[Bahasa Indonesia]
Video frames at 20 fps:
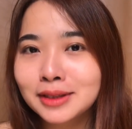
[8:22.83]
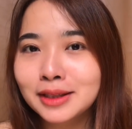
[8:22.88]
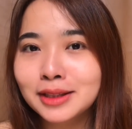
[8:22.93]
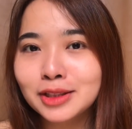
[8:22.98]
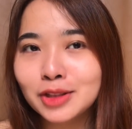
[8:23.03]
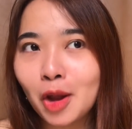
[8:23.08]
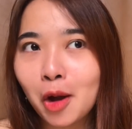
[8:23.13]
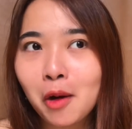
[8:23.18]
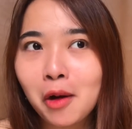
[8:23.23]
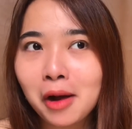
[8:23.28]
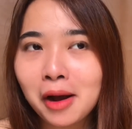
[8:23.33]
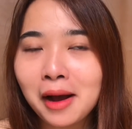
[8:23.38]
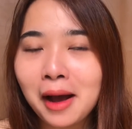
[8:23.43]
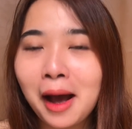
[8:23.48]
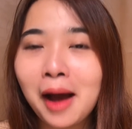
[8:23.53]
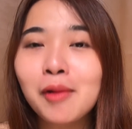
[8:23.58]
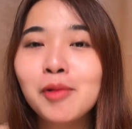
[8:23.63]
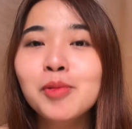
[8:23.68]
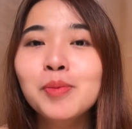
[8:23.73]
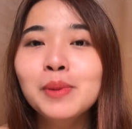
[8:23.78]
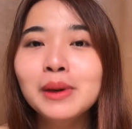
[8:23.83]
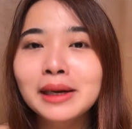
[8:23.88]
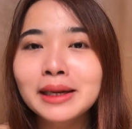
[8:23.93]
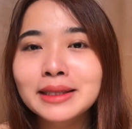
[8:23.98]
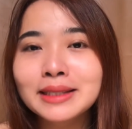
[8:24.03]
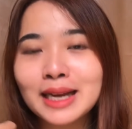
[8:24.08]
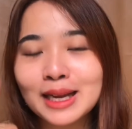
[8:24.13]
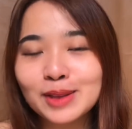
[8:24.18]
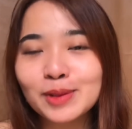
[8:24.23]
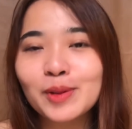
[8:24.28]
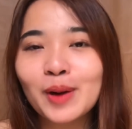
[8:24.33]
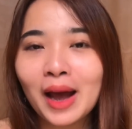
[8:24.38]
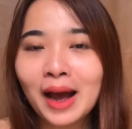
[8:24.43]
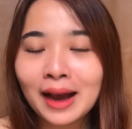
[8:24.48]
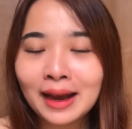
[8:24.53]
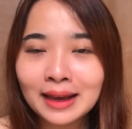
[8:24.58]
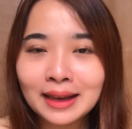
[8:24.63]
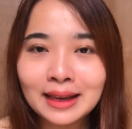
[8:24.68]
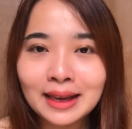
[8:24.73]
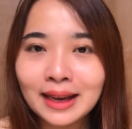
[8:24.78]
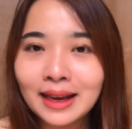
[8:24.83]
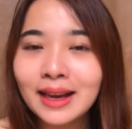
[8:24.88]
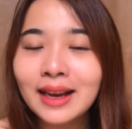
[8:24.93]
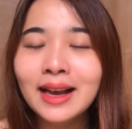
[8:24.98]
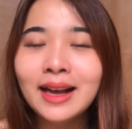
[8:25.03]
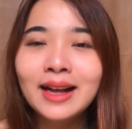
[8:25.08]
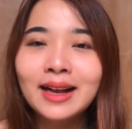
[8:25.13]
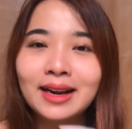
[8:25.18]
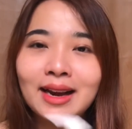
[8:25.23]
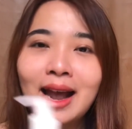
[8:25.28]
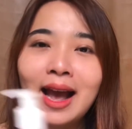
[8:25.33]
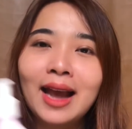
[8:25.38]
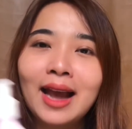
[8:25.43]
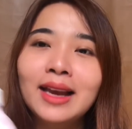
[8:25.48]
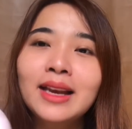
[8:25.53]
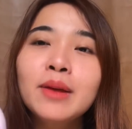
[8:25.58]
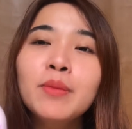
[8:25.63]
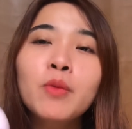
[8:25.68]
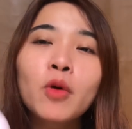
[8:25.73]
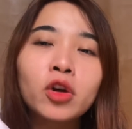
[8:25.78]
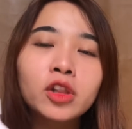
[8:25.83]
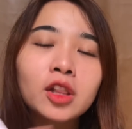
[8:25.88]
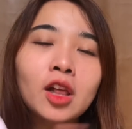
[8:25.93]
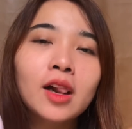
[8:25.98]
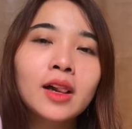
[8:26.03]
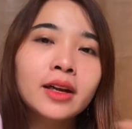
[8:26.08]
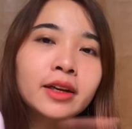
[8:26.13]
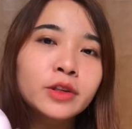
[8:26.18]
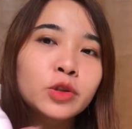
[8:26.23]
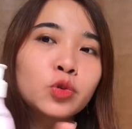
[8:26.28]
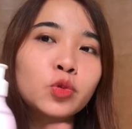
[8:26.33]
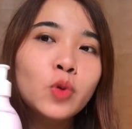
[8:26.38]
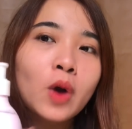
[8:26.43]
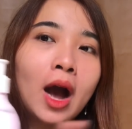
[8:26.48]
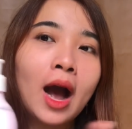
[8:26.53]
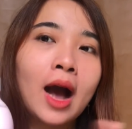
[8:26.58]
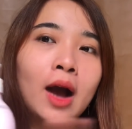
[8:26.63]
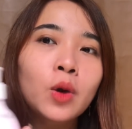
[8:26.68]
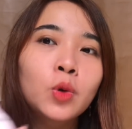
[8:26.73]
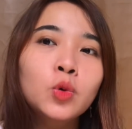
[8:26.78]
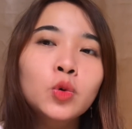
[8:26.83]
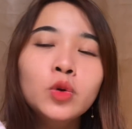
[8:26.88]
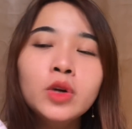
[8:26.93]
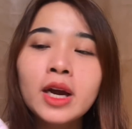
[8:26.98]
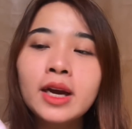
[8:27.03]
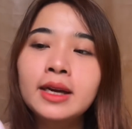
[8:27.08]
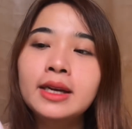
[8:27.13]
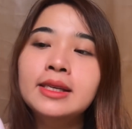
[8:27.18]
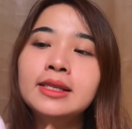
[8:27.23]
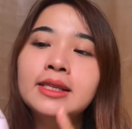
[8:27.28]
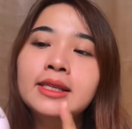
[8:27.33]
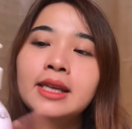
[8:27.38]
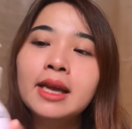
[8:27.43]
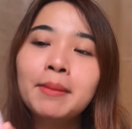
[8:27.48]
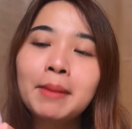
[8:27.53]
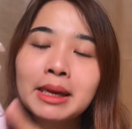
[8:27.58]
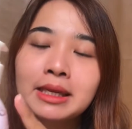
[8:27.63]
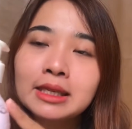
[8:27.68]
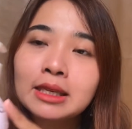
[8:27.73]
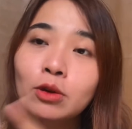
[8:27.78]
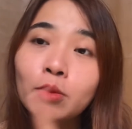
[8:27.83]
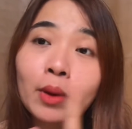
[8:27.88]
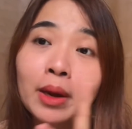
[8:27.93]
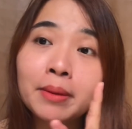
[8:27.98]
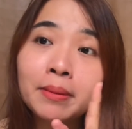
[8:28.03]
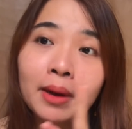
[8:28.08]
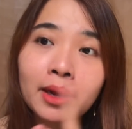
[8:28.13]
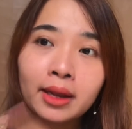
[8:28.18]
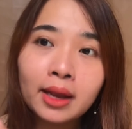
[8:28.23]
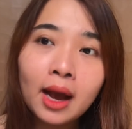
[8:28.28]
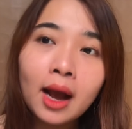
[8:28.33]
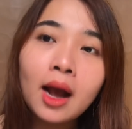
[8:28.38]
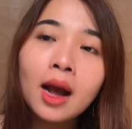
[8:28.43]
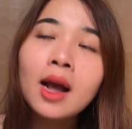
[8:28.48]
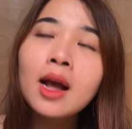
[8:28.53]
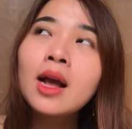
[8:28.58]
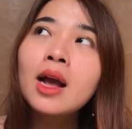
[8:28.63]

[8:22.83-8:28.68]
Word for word: nyetok, aku beli satu lagi. Nah ini botol kedua aku dan isinya masih lumayan banyak.